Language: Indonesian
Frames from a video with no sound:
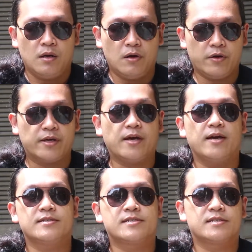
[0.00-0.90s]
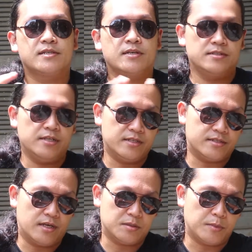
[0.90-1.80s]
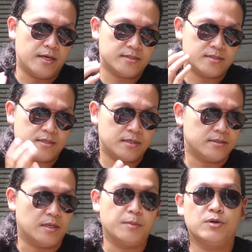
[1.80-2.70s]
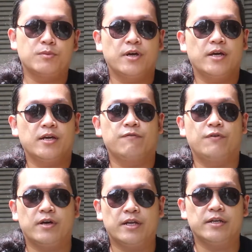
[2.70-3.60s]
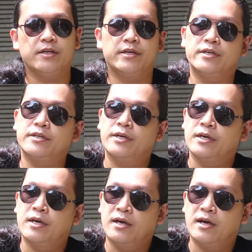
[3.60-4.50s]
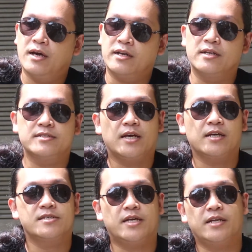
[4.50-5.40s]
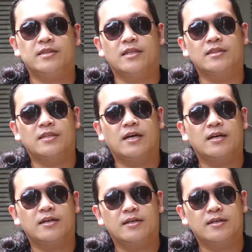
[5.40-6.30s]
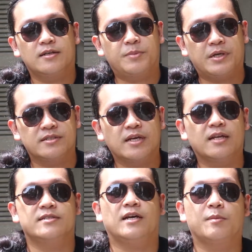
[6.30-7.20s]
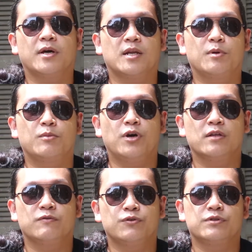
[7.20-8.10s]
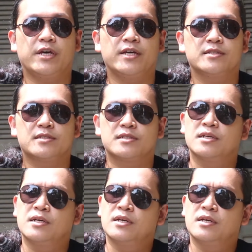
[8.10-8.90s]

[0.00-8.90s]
Oke okay guys, jadi setengah sebelas saya baru mulai ngevlog hari ini. Hari ini saya akan sharing tentang pekerjaan saya kemarin membuat footage.